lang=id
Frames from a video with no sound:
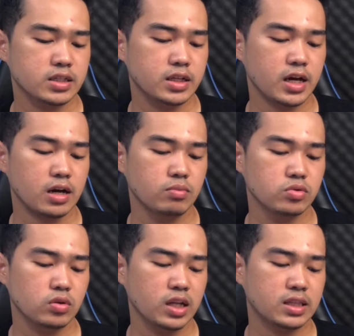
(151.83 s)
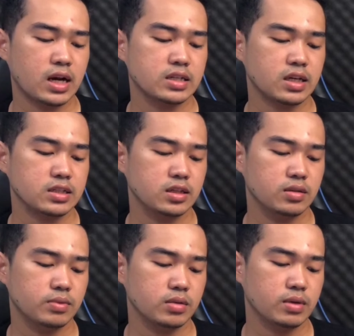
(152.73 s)
di sini akan muncul di transaksi
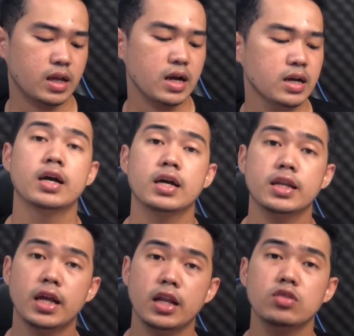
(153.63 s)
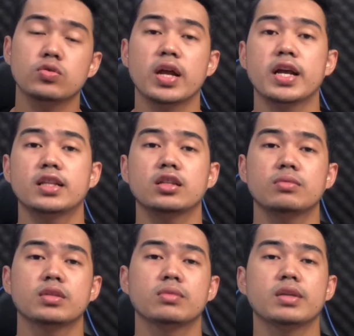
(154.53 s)
teman-teman ya. Dan ini sudah datang
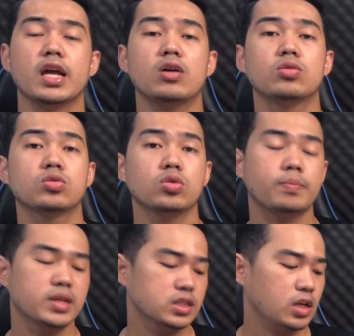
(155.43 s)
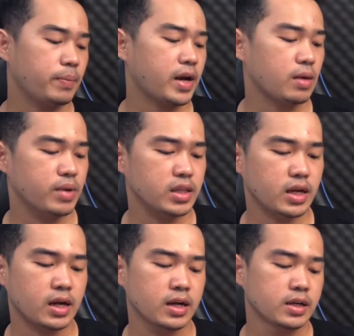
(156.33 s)
teman-teman ya untuk fisik
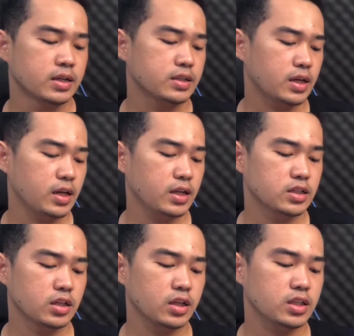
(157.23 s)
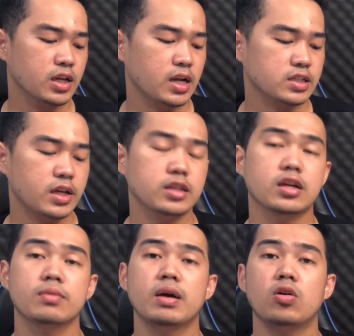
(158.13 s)
PKB-nya. Jadi di sini tinggal saya
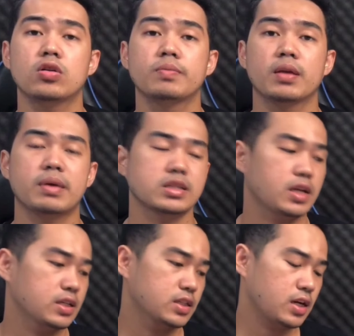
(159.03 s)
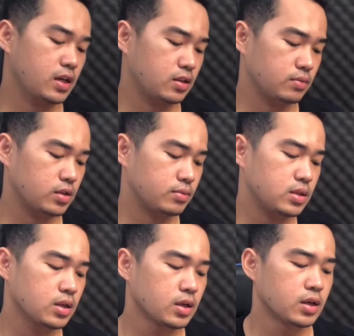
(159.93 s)
terima konfirmasi aja ya
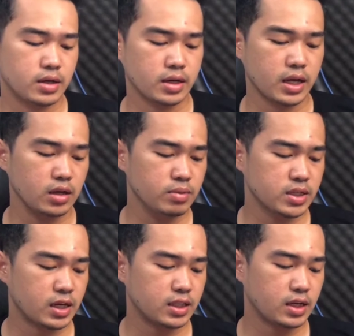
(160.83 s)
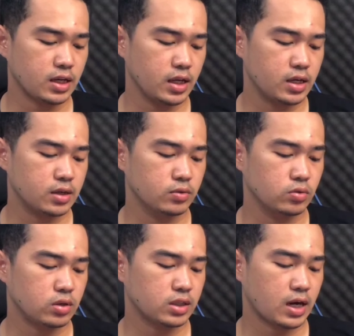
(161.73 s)
teman-teman. Nah ini bisa kita klik
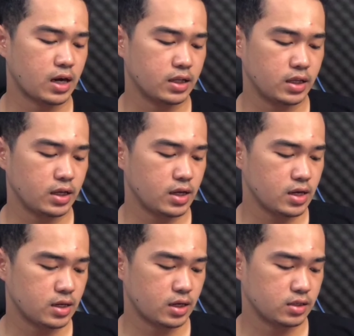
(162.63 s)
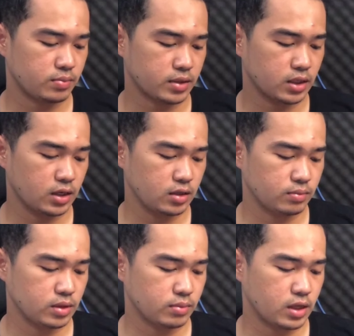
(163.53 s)
untuk keterangannya ya. Nah seperti ini
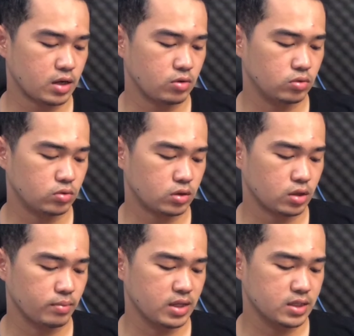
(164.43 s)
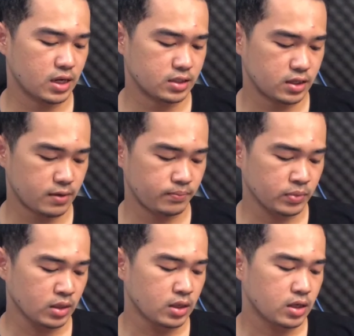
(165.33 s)
teman-teman ya untuk lebih jelasnya.